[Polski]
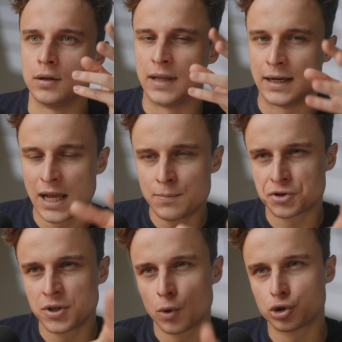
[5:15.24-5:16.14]

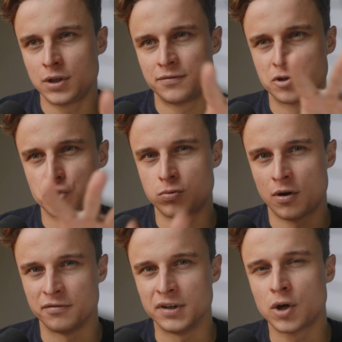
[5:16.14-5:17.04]
Najlepszy możliwy
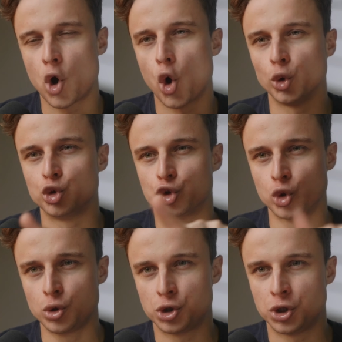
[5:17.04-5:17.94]
człowiek
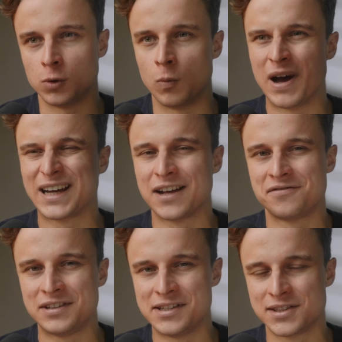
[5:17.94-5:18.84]
odrzucił
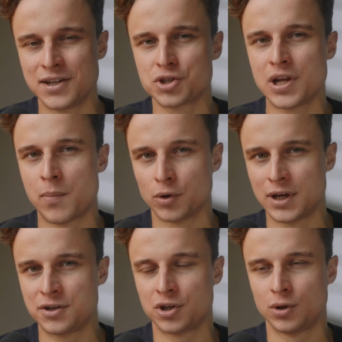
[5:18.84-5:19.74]
makiawelistyczne
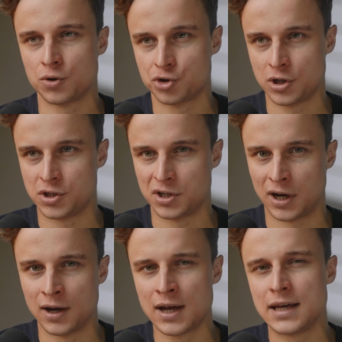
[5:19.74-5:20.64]
podejście do
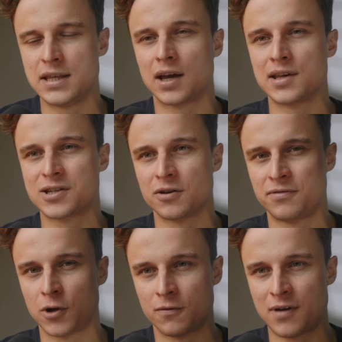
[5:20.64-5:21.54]
życia, jakie
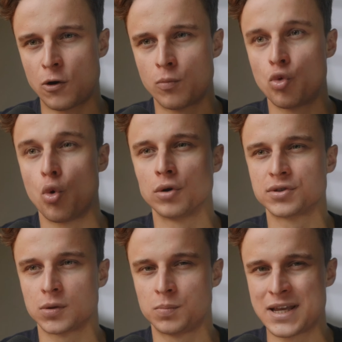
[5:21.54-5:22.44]
zaoferowało mu
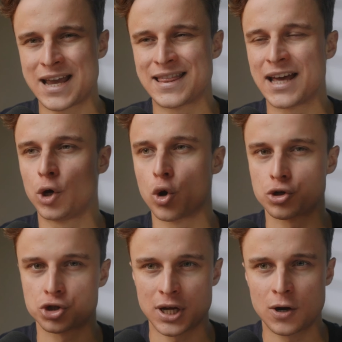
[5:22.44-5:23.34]
uosobienie
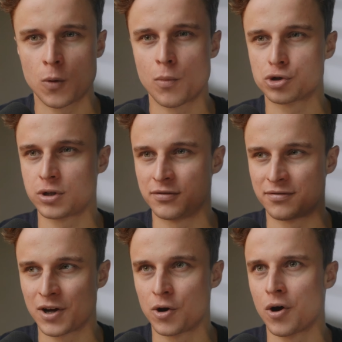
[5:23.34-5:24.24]
najgorszego
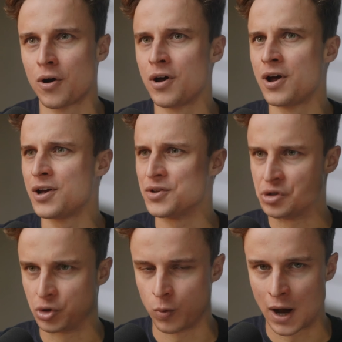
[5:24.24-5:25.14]
możliwego
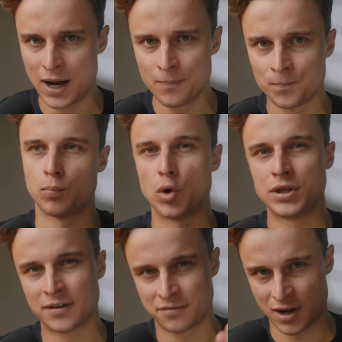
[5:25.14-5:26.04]
zła,
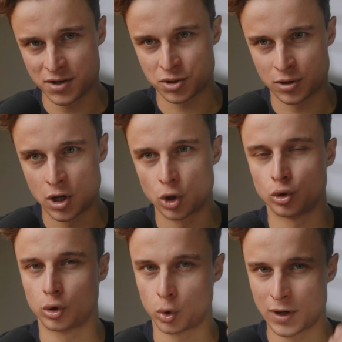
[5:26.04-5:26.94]
ponieważ
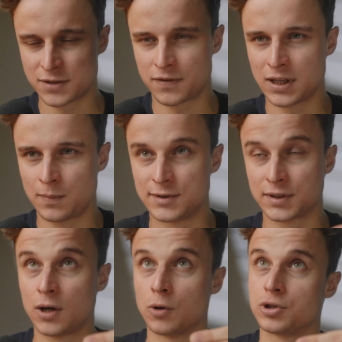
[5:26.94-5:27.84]
do Królestwa
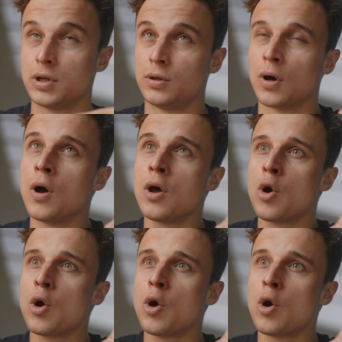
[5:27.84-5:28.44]
Niebieskiego, czyli do